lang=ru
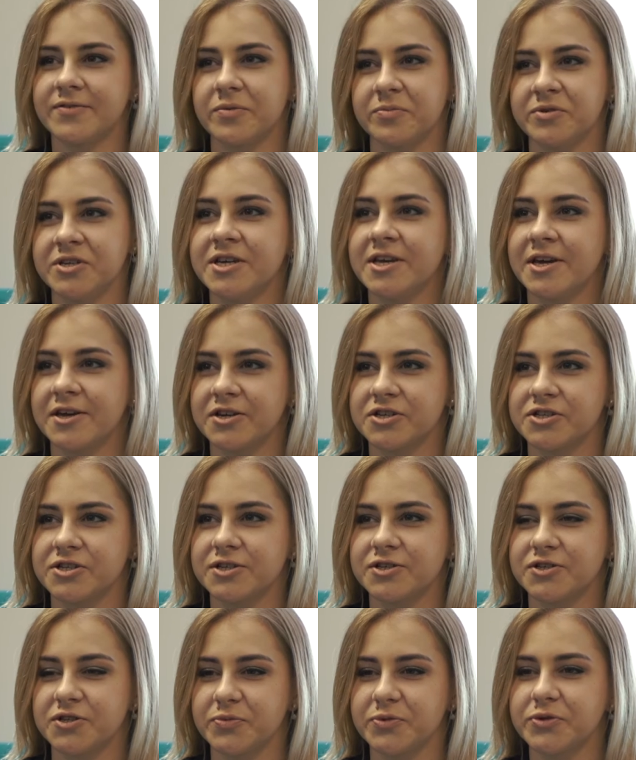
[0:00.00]
вообще, я
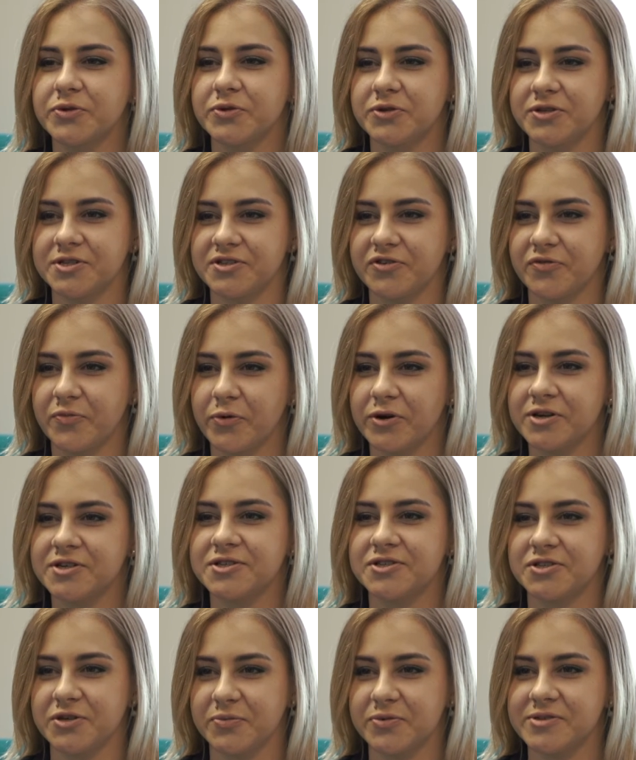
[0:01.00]
решила, что буду учиться в
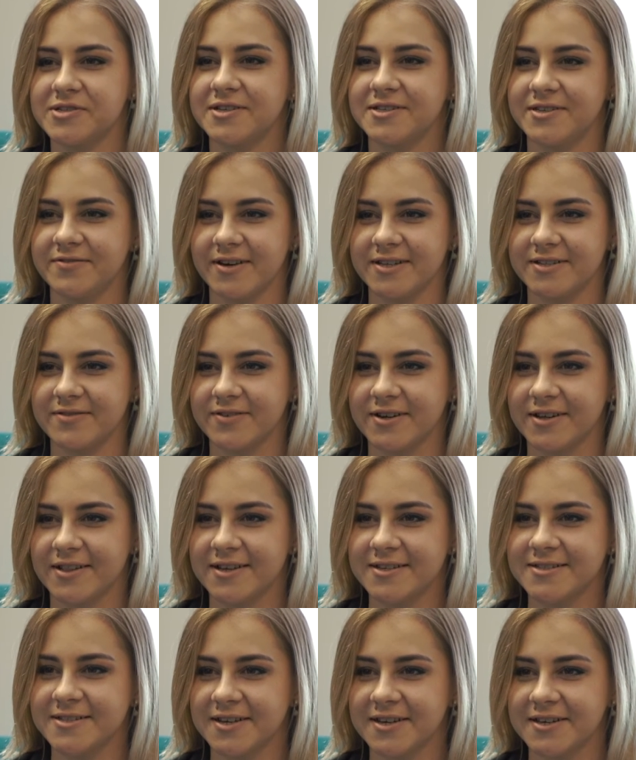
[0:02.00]
Польше еще после 9
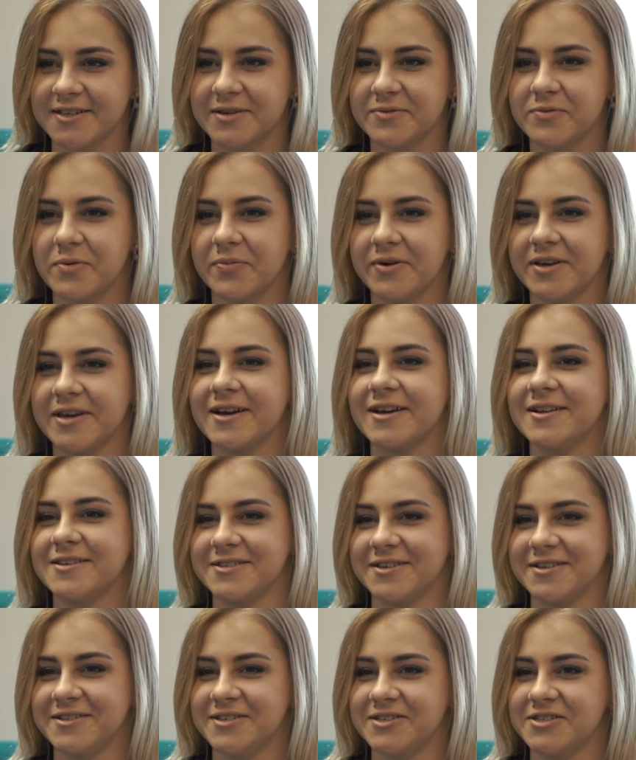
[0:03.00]
класса, когда мы
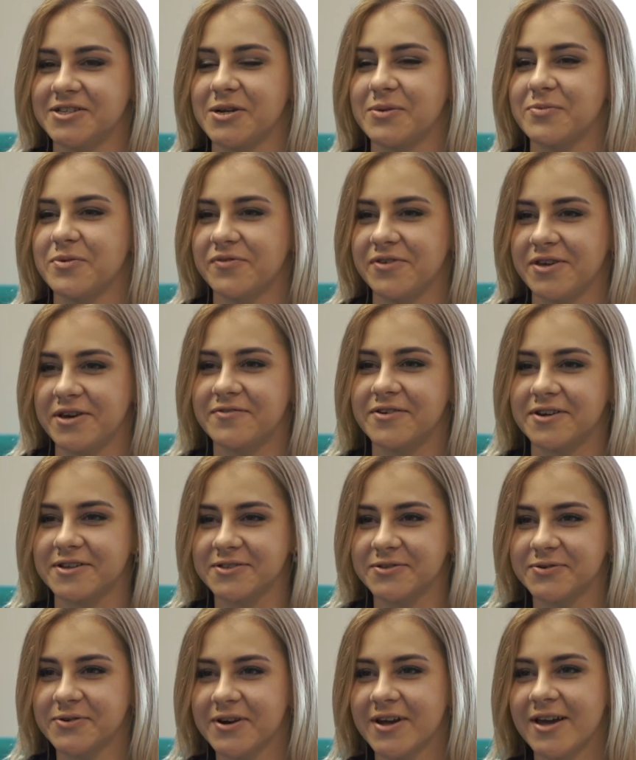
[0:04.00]
поехали с родителями в
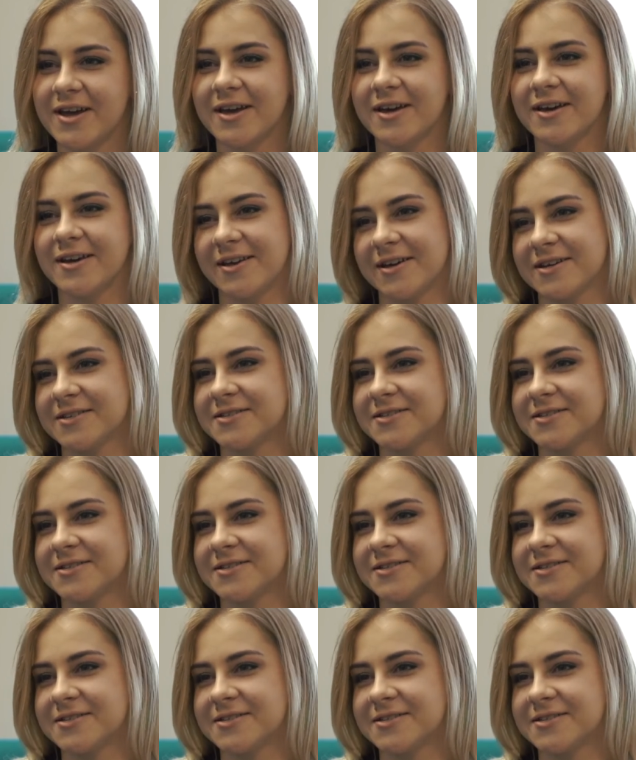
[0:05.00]
Евротур. Я